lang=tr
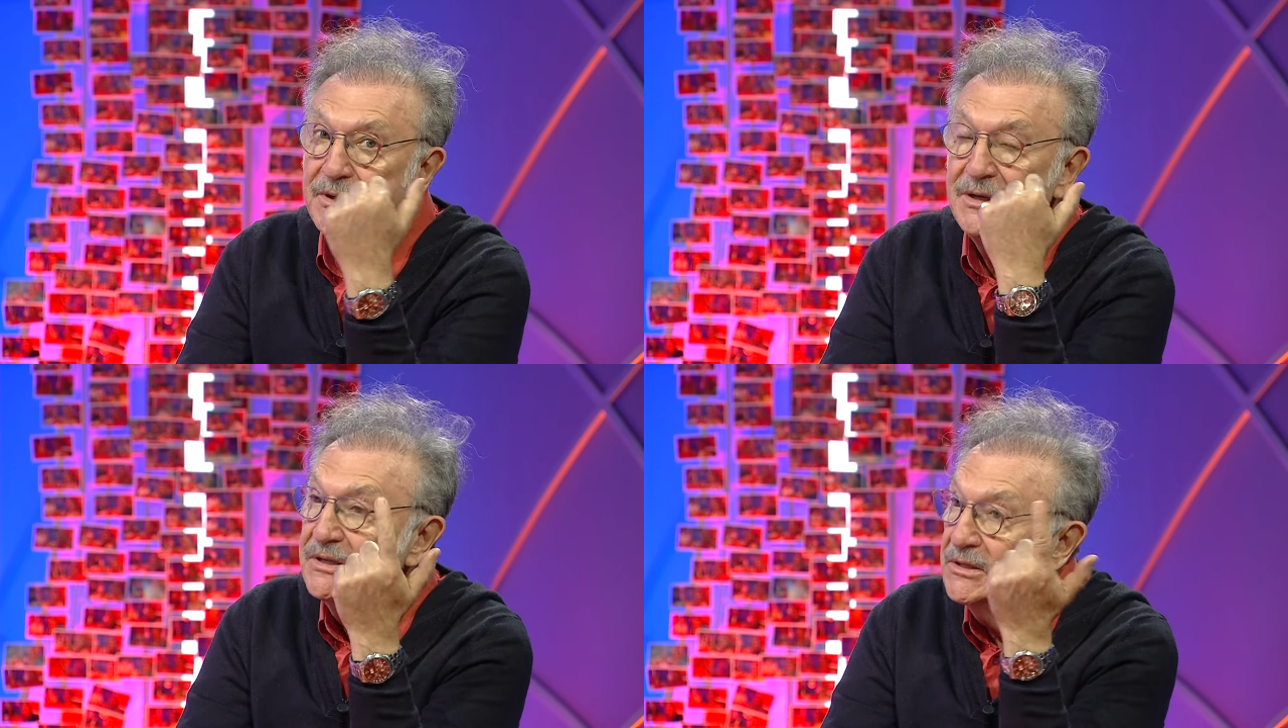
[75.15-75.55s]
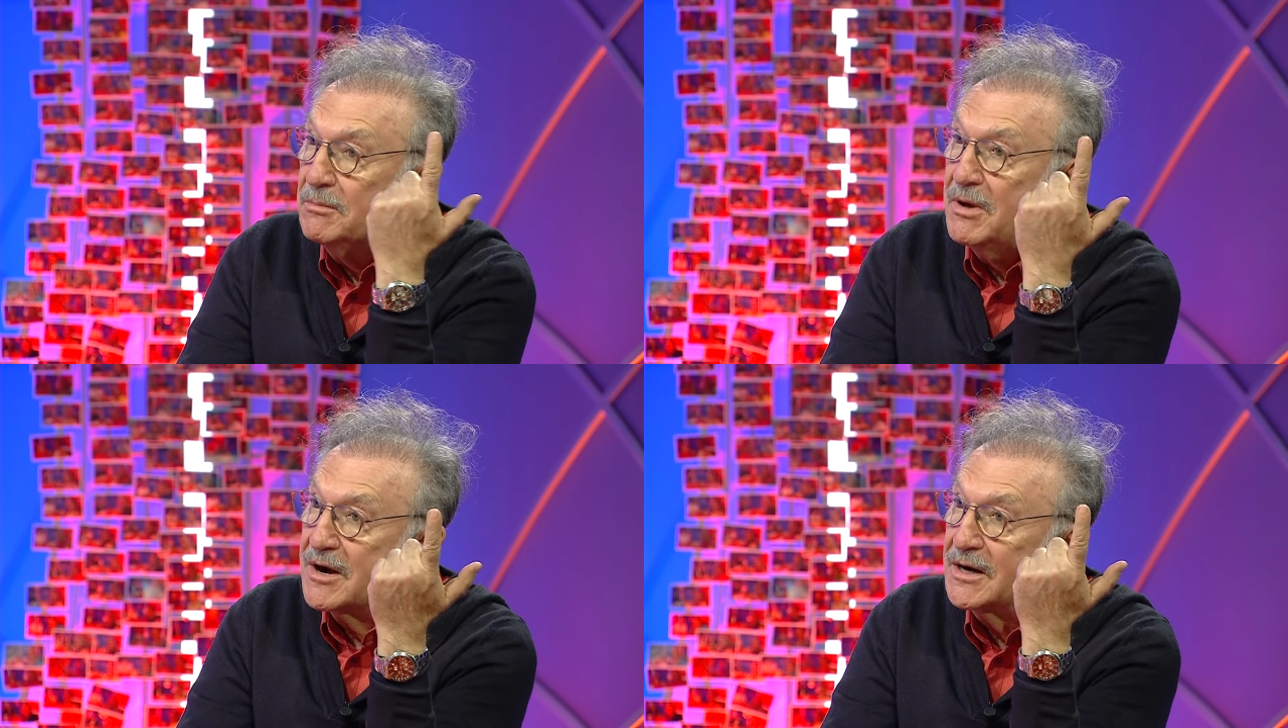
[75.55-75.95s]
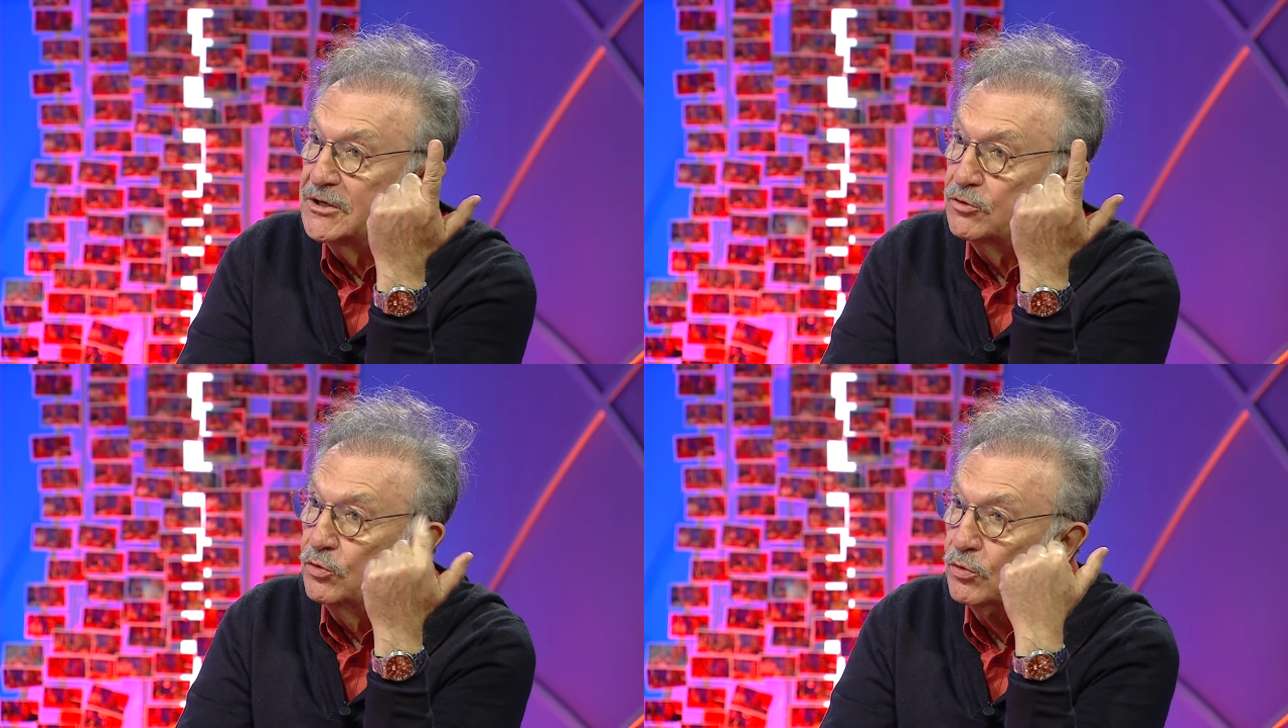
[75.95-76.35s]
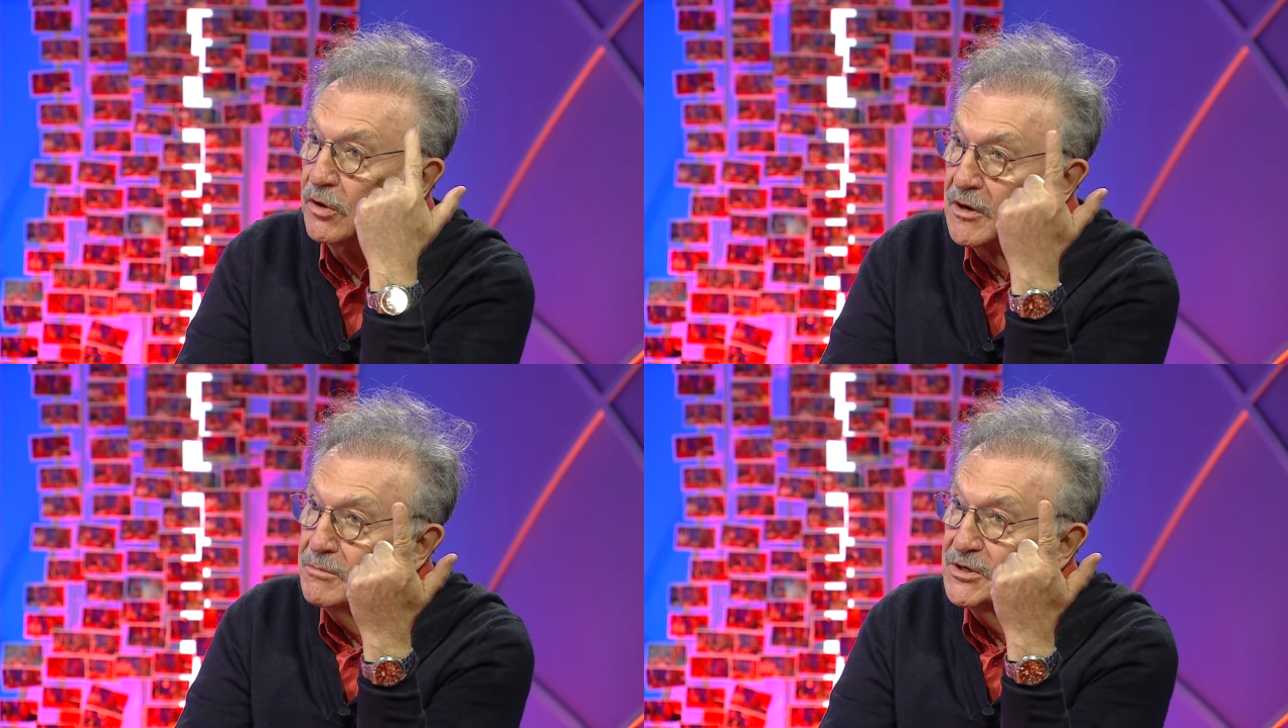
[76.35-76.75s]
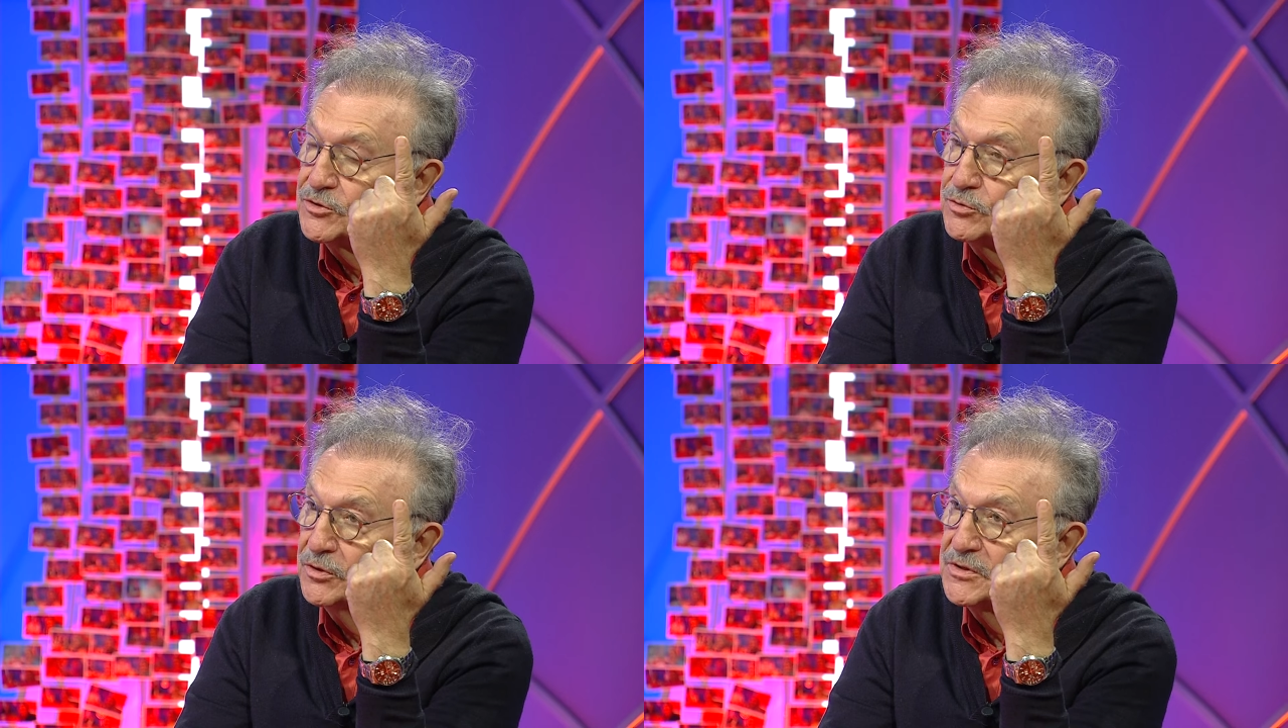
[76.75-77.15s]
bilgiyi merak ediyor, öğrenmek
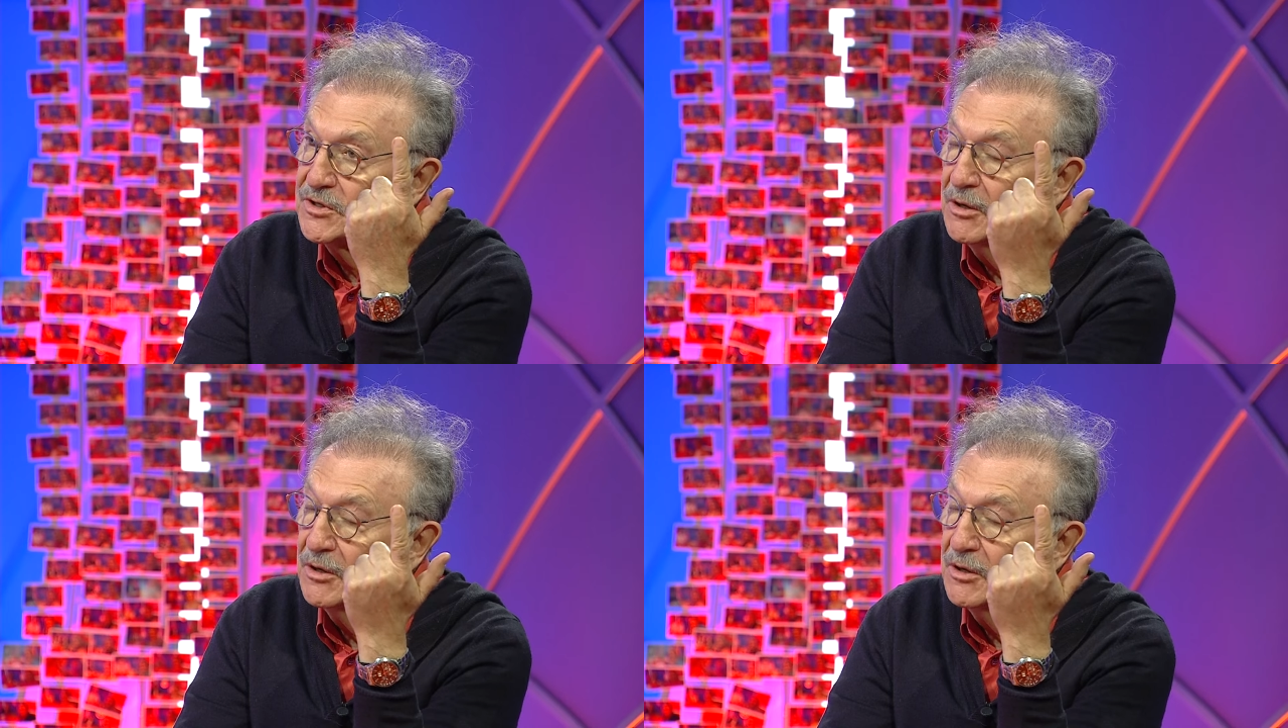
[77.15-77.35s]
istiyor insan.